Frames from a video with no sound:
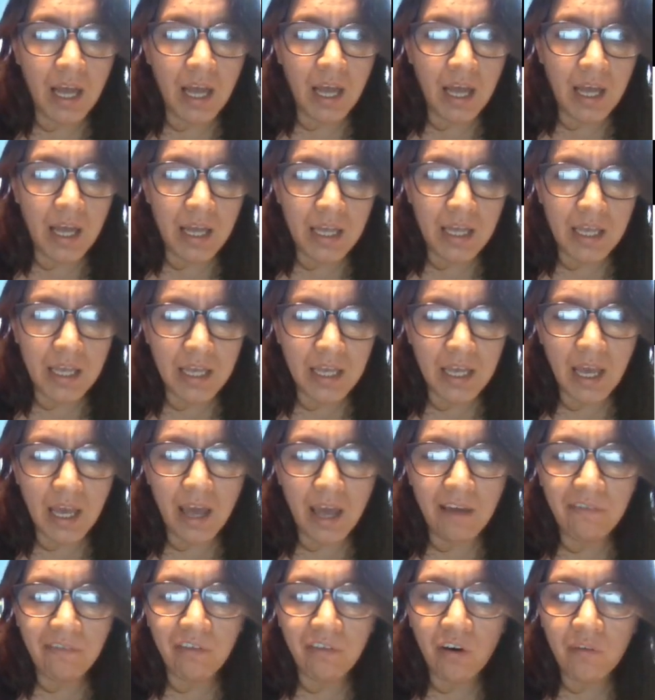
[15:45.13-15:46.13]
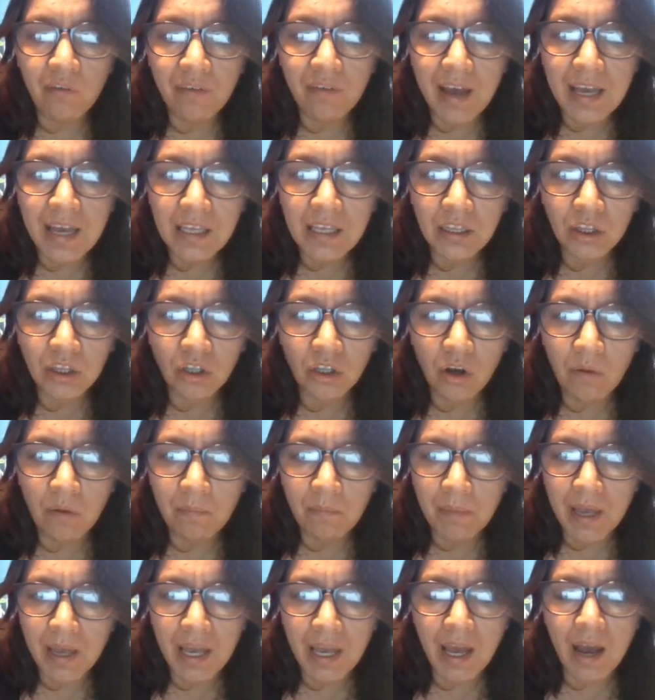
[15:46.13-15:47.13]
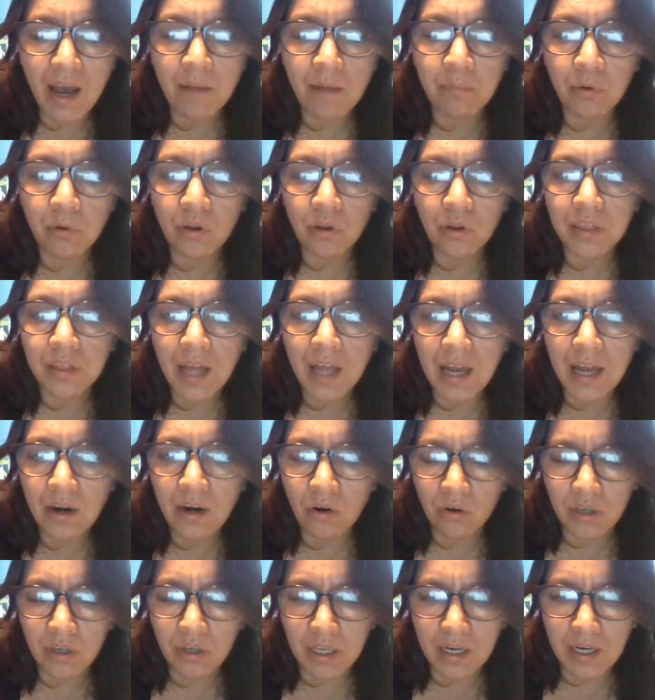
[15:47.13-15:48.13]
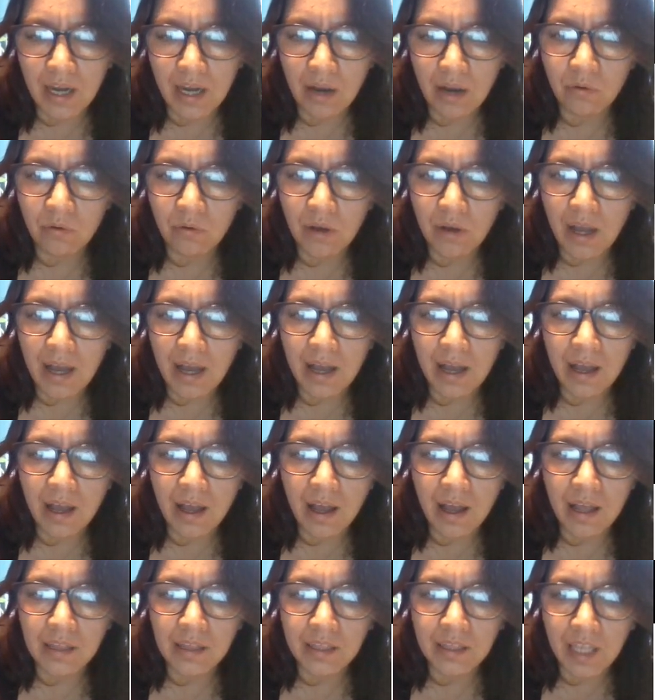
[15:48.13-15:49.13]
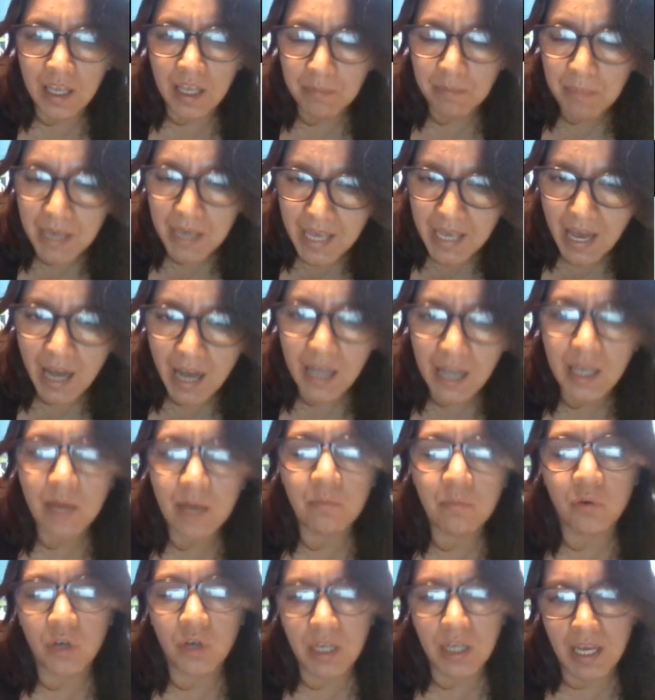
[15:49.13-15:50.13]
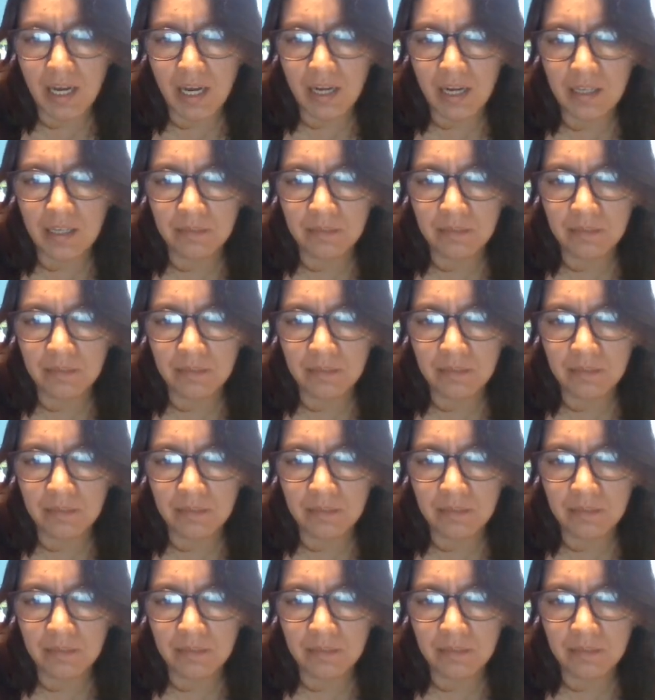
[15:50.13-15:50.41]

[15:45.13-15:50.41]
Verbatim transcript: Y y tome aposano y temía que muriera,